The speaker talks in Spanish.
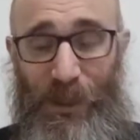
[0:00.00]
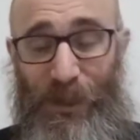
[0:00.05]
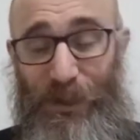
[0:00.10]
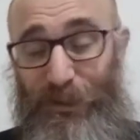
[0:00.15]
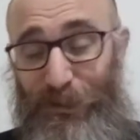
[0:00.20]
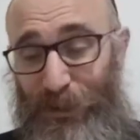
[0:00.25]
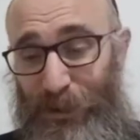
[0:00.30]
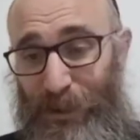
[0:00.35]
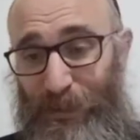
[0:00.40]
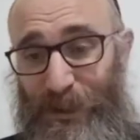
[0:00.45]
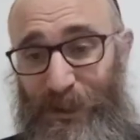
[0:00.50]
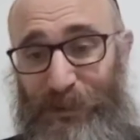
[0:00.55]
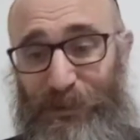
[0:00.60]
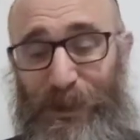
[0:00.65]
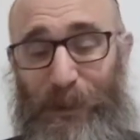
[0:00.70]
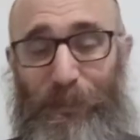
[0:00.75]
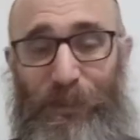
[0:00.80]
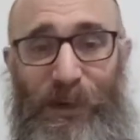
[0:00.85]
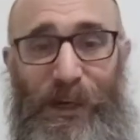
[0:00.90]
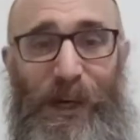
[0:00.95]
solamente
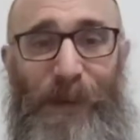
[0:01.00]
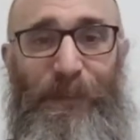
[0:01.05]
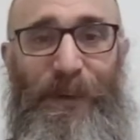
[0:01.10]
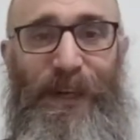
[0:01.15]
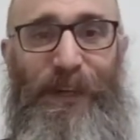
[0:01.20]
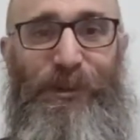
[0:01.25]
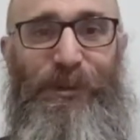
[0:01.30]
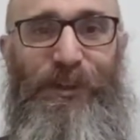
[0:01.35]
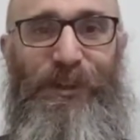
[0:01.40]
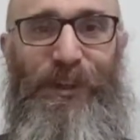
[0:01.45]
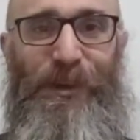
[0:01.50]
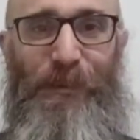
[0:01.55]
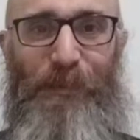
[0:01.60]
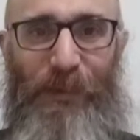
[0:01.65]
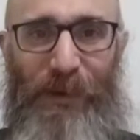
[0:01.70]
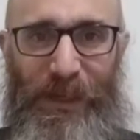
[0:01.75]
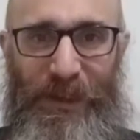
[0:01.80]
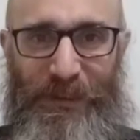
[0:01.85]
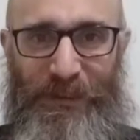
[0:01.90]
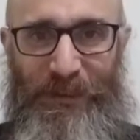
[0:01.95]
unas pocas parashot
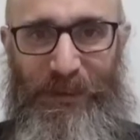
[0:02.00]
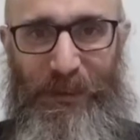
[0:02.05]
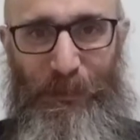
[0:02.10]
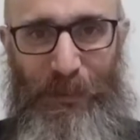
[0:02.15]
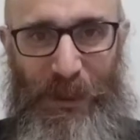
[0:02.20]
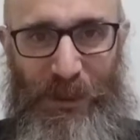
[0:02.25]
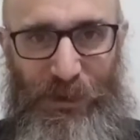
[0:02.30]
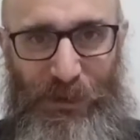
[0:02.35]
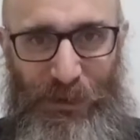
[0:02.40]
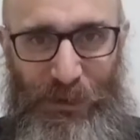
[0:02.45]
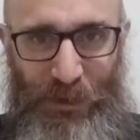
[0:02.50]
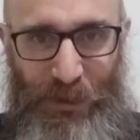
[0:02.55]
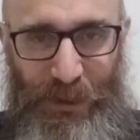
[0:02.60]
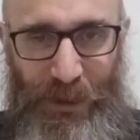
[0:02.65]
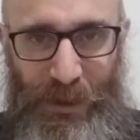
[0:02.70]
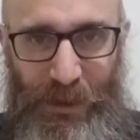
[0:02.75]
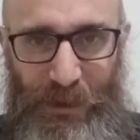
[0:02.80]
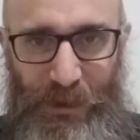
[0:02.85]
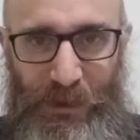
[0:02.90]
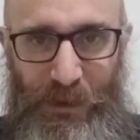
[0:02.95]
después de Parshas
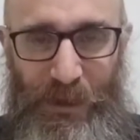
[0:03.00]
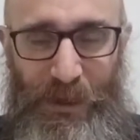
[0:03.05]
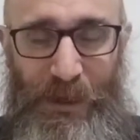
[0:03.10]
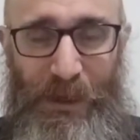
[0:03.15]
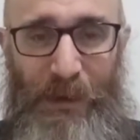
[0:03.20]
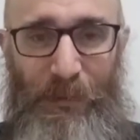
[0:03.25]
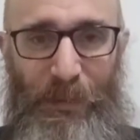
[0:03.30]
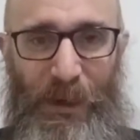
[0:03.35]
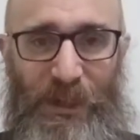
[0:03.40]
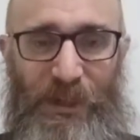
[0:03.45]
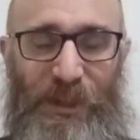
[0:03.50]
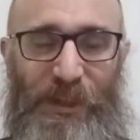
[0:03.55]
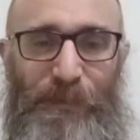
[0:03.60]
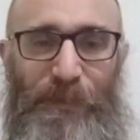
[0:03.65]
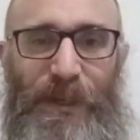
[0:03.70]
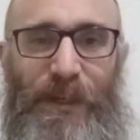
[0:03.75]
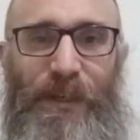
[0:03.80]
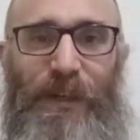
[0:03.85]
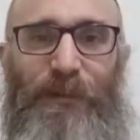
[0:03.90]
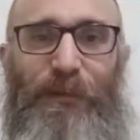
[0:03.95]
Coirach, Parshas
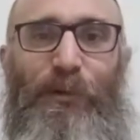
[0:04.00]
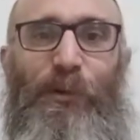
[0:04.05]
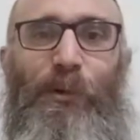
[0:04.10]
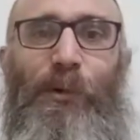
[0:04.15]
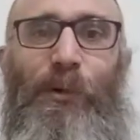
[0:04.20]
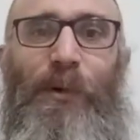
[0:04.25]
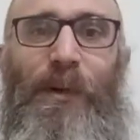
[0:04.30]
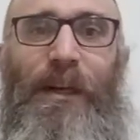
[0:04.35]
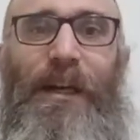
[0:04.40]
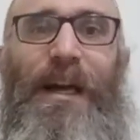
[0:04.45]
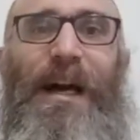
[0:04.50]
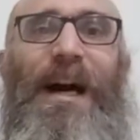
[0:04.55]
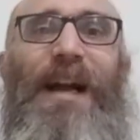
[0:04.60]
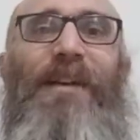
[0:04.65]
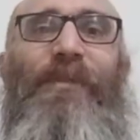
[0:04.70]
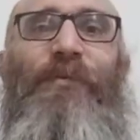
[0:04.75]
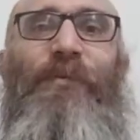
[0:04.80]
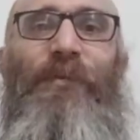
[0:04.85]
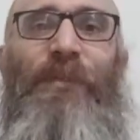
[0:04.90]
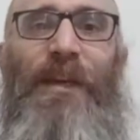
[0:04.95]
Pinjas ocurre
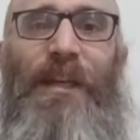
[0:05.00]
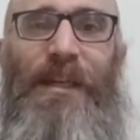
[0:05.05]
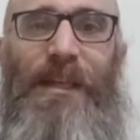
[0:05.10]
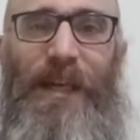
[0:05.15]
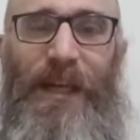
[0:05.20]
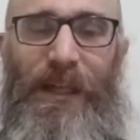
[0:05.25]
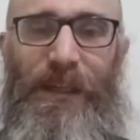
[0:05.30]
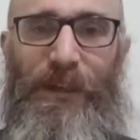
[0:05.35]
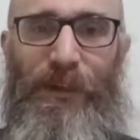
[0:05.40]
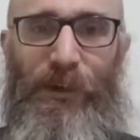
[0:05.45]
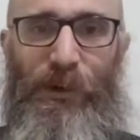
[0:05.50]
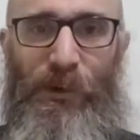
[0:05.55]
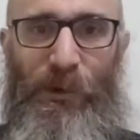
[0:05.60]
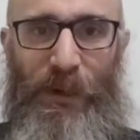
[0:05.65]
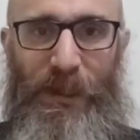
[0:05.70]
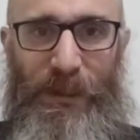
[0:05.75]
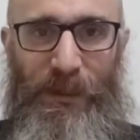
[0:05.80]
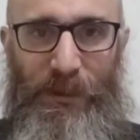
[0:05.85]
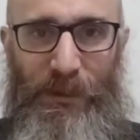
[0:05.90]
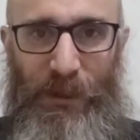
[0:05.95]
al final de los
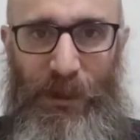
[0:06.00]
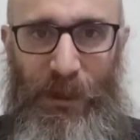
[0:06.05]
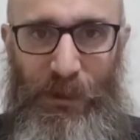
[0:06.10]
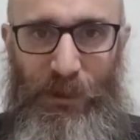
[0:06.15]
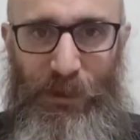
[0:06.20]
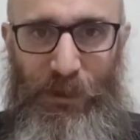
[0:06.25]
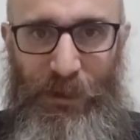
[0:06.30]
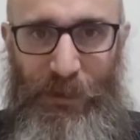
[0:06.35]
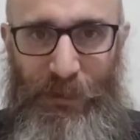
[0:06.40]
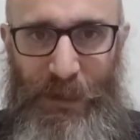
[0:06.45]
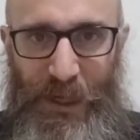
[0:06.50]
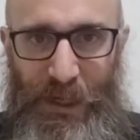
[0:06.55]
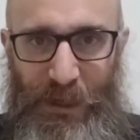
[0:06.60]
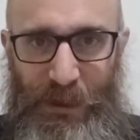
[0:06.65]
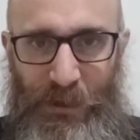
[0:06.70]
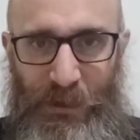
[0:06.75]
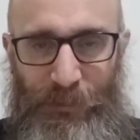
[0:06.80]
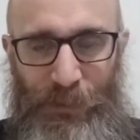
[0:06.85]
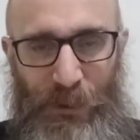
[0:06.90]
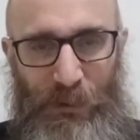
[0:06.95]
40 años del viaje
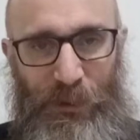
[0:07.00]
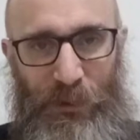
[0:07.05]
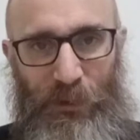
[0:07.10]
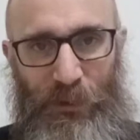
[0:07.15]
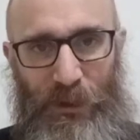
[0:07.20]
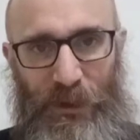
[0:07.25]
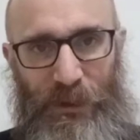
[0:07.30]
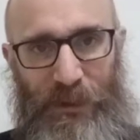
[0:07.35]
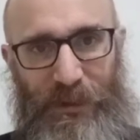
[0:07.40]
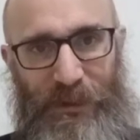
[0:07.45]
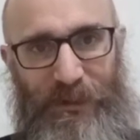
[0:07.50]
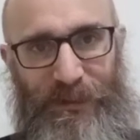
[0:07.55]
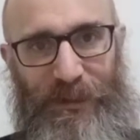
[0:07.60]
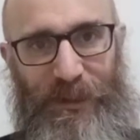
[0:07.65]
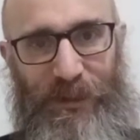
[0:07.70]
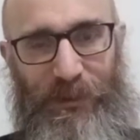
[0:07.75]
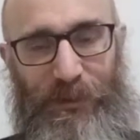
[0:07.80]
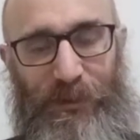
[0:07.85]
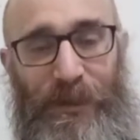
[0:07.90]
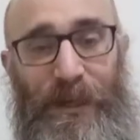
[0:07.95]
del pueblo judío en el
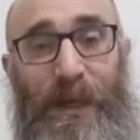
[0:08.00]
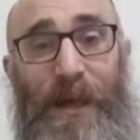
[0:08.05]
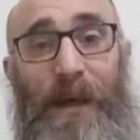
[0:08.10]
desierto.